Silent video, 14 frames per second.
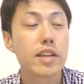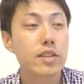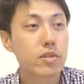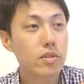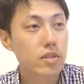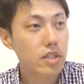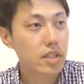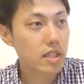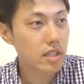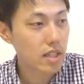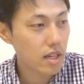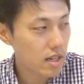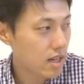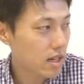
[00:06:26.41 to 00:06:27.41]
そし
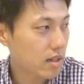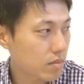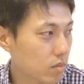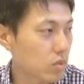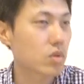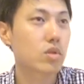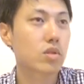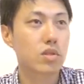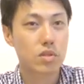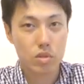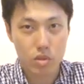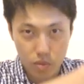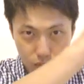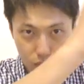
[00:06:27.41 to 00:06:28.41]
たらもう
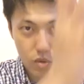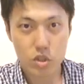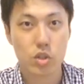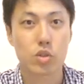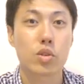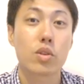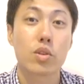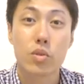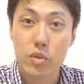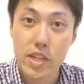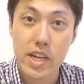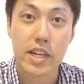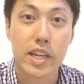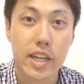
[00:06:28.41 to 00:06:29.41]
その仕事での売
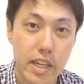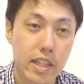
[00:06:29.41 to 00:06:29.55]
り上